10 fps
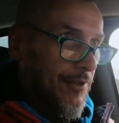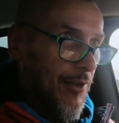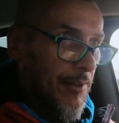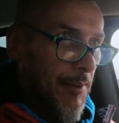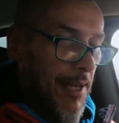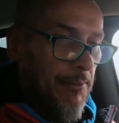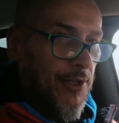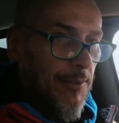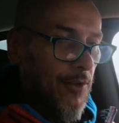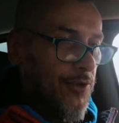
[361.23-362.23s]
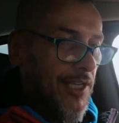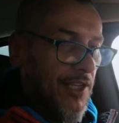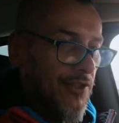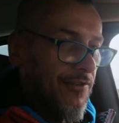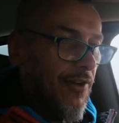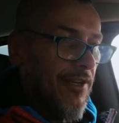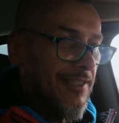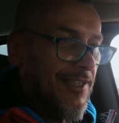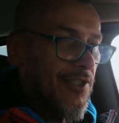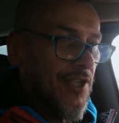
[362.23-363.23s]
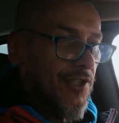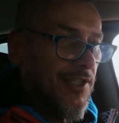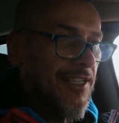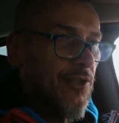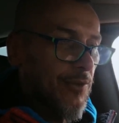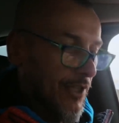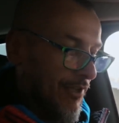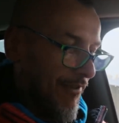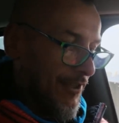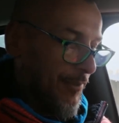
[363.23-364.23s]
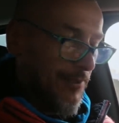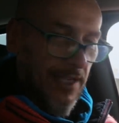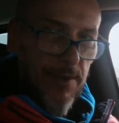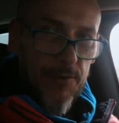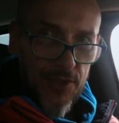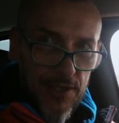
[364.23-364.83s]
z którym nie miałem przyjemności na żywo, ale też jeździ na Intruderze. Waldi, pozdrawiam Cię